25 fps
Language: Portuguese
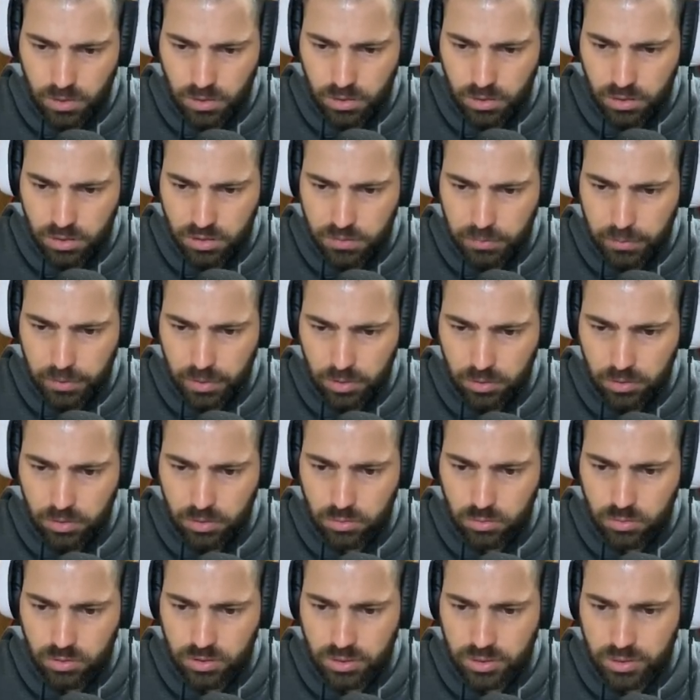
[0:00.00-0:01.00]
E espero que
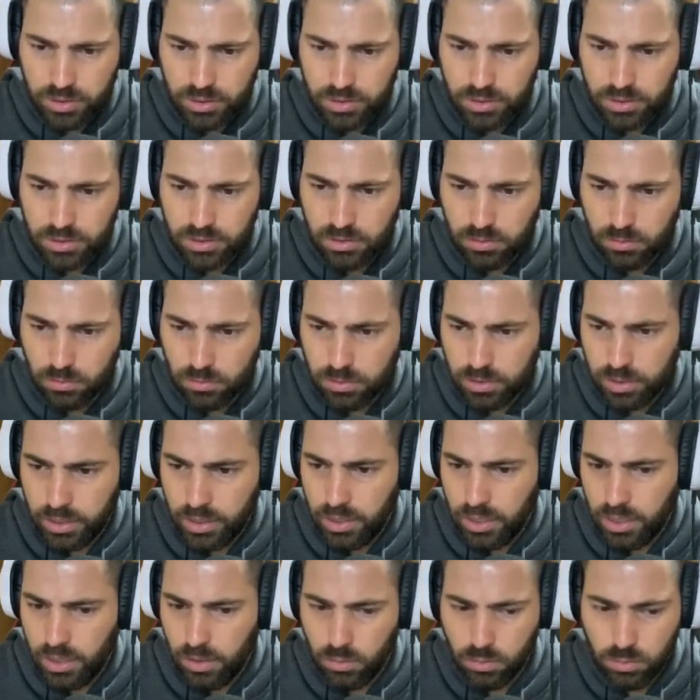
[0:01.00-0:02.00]
no San Andreas não
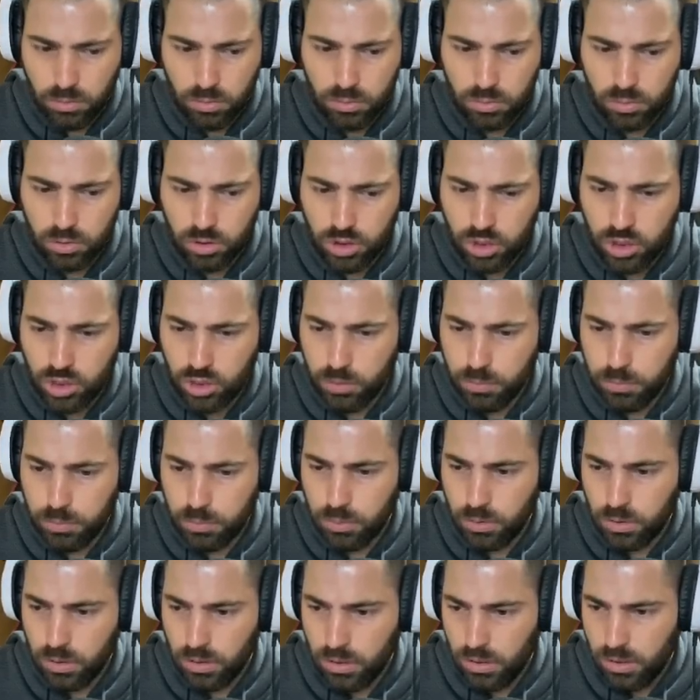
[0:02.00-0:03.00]
tenha algo do
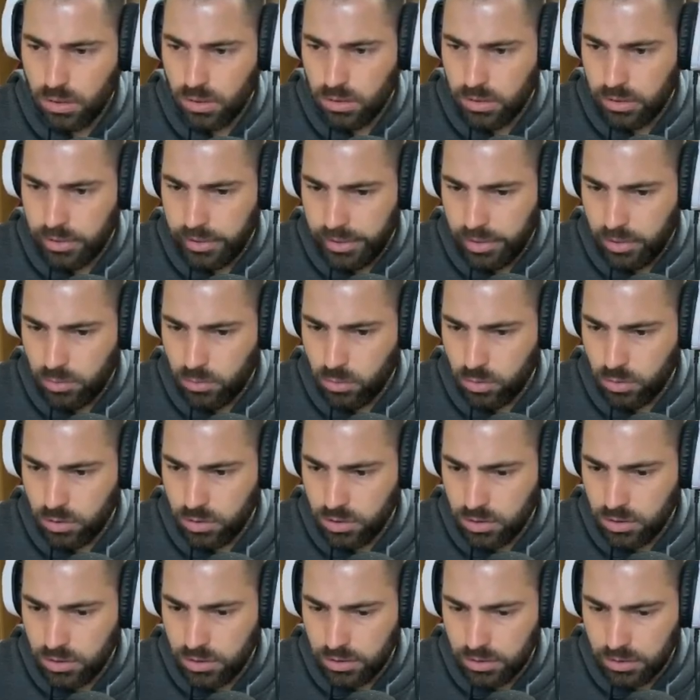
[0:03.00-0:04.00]
tipo, né?
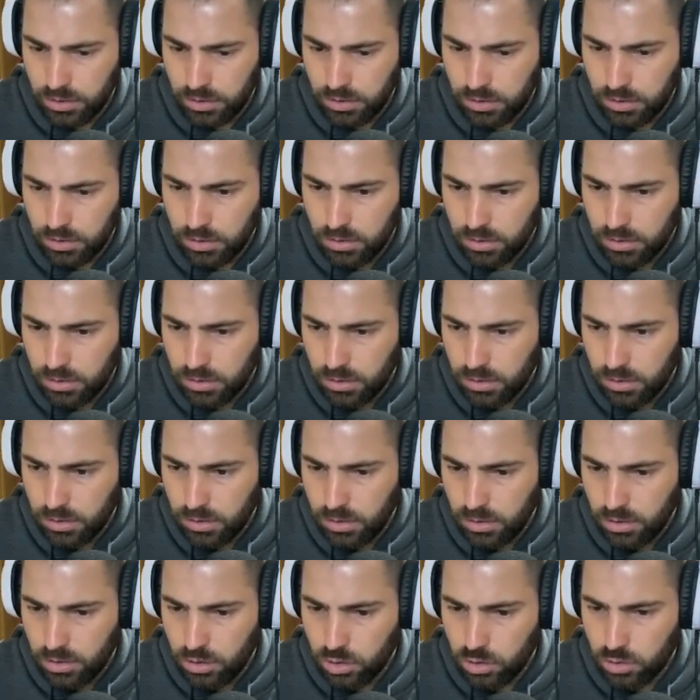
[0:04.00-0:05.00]
Corrida.
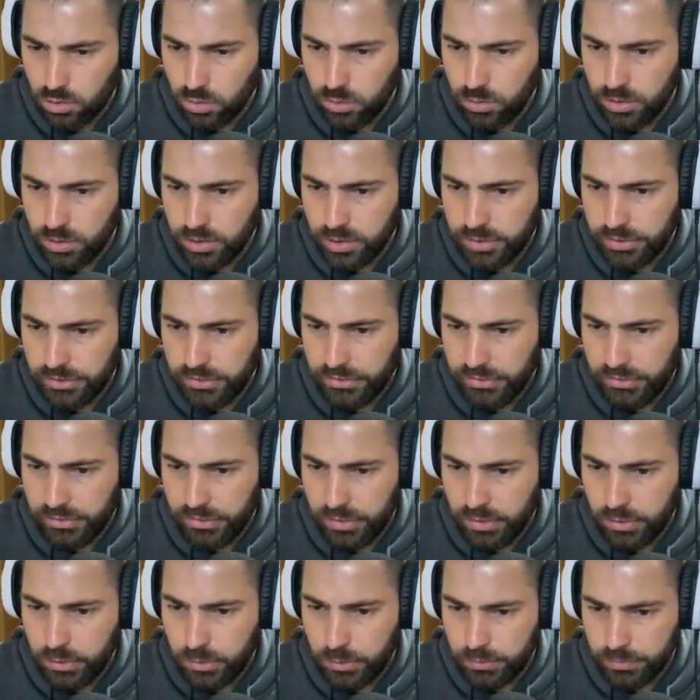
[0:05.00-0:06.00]
Eu estou em
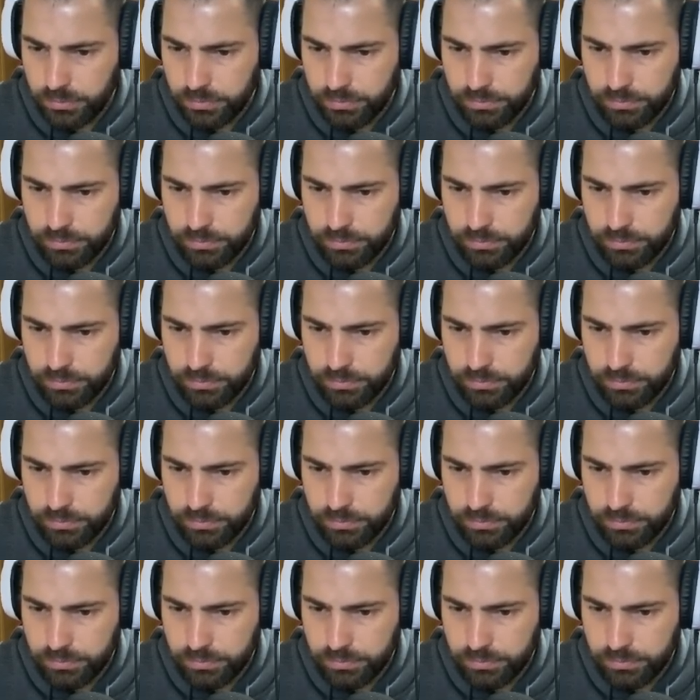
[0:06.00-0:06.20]
terceiro.